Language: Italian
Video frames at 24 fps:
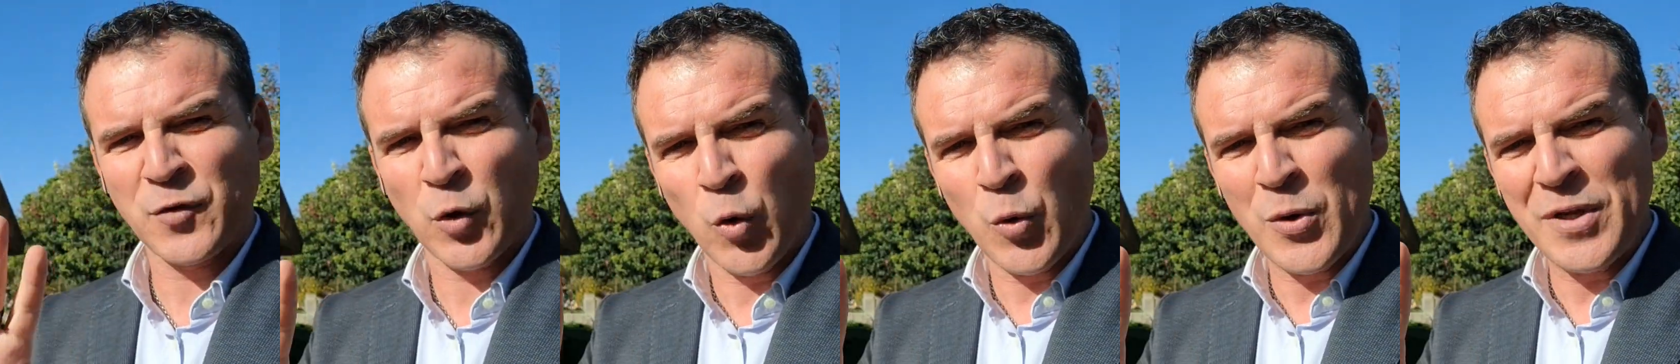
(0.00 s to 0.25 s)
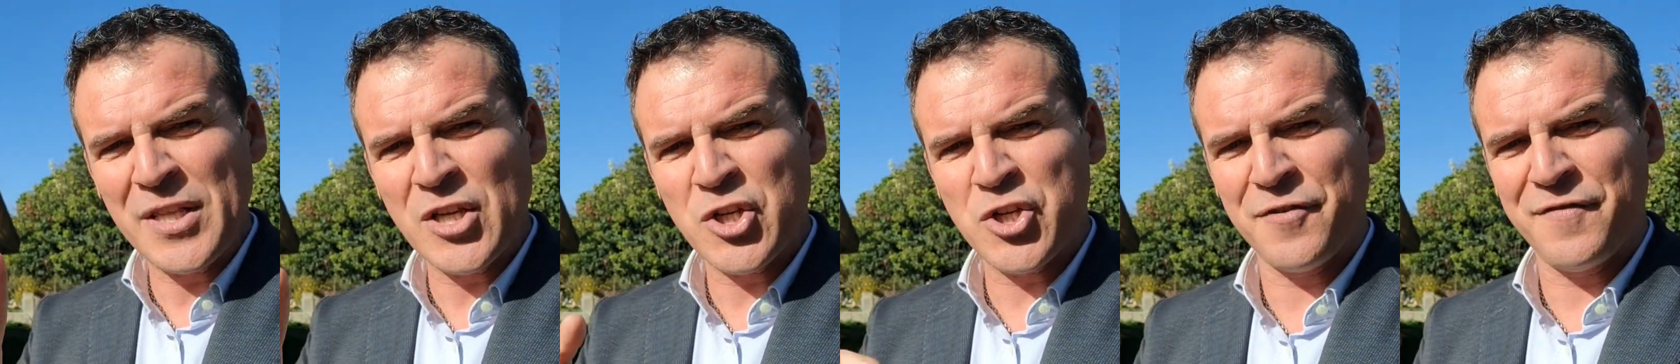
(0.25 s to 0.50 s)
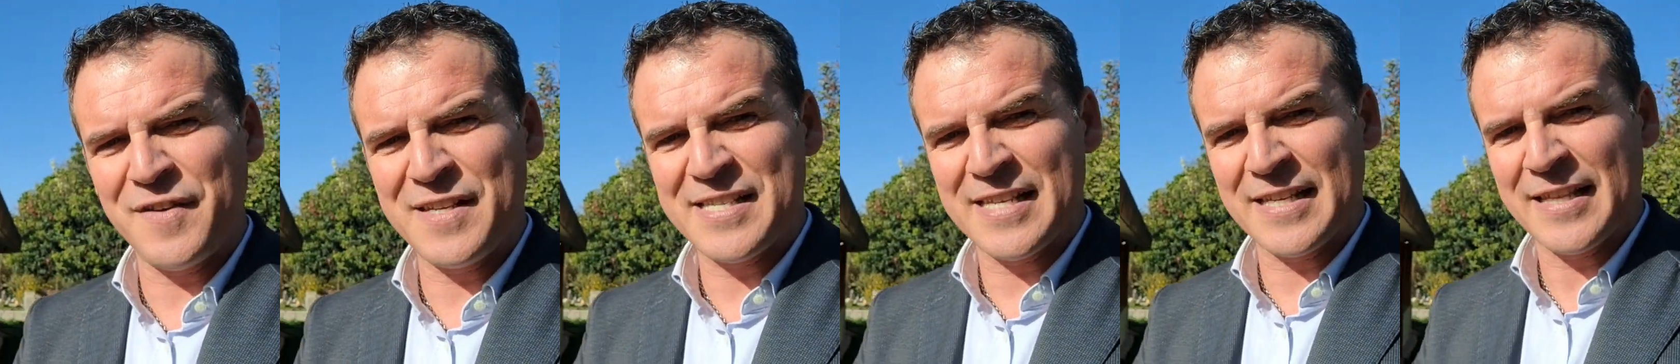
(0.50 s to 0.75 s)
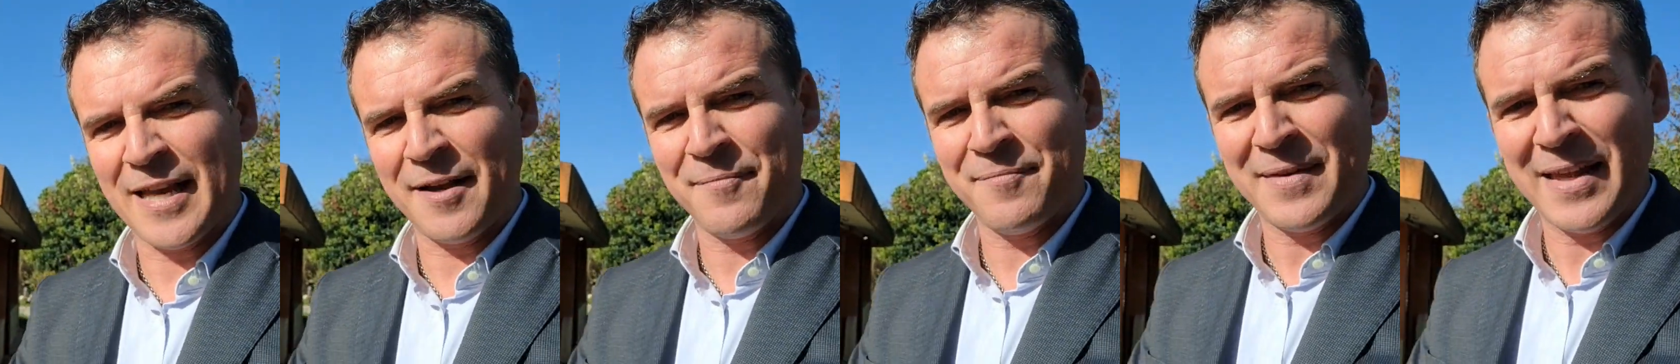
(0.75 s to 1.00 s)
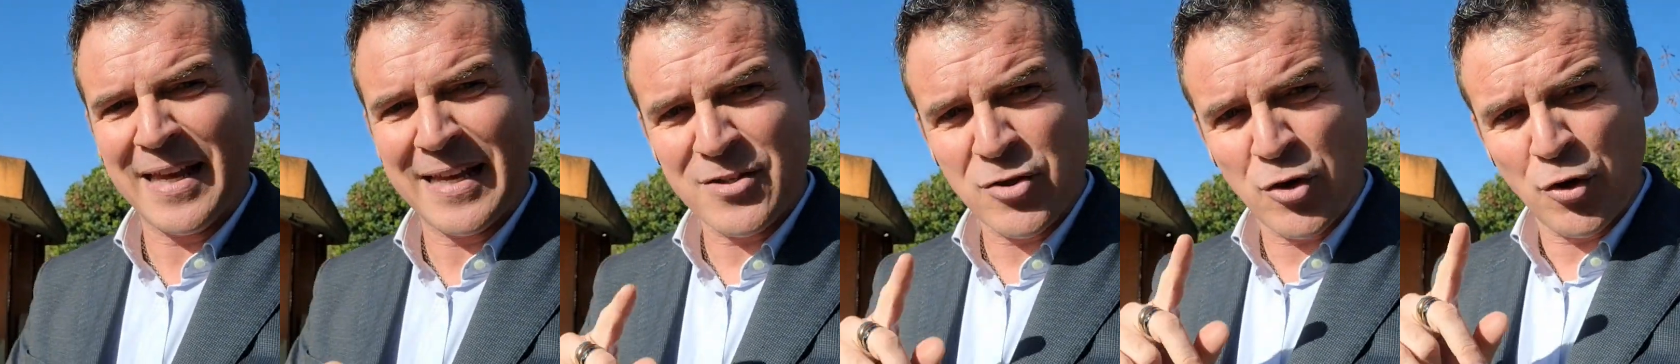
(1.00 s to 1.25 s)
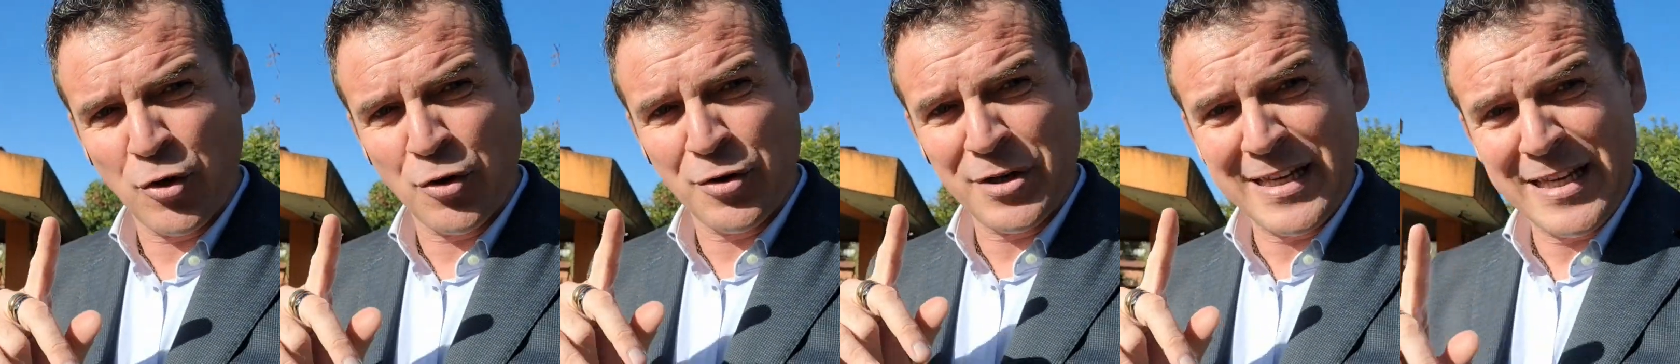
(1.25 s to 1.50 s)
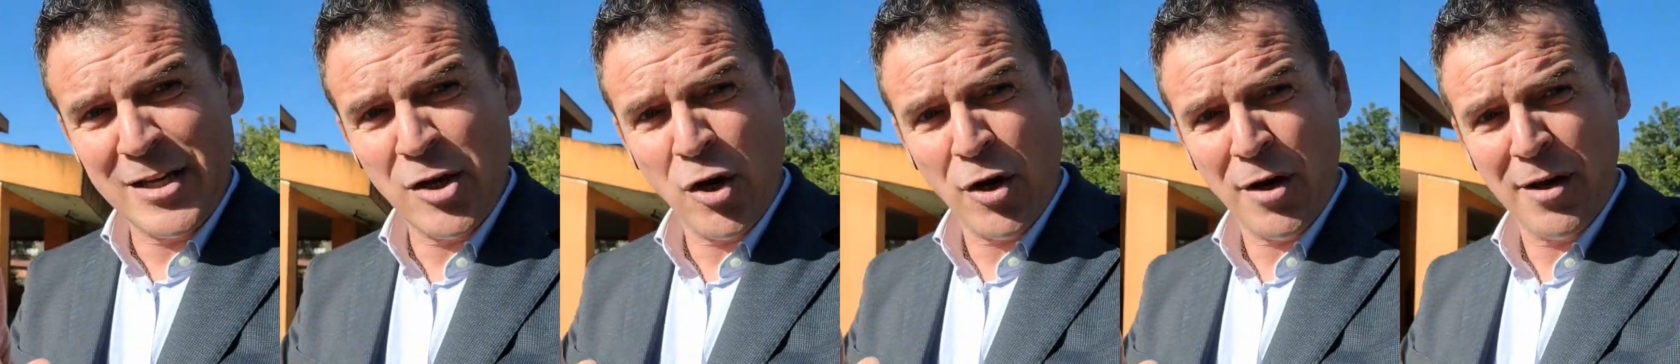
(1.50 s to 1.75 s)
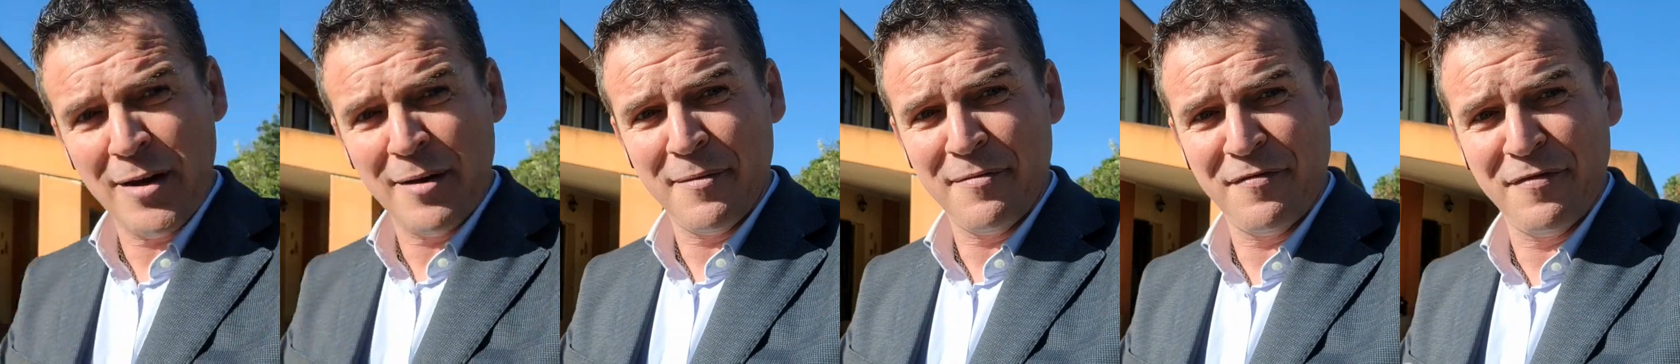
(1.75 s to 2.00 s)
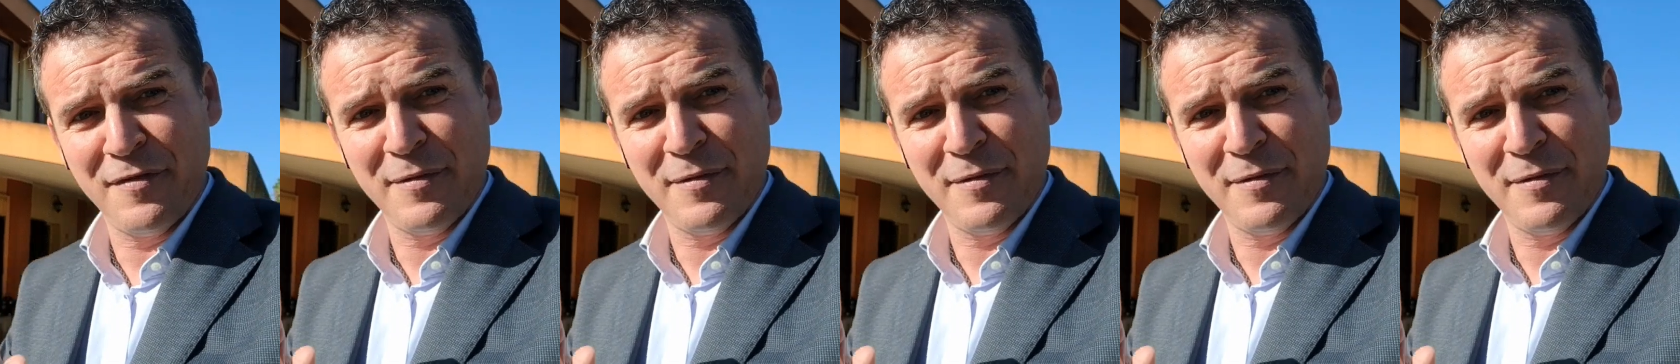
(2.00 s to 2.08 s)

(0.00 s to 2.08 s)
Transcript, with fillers: 15 visite e sono io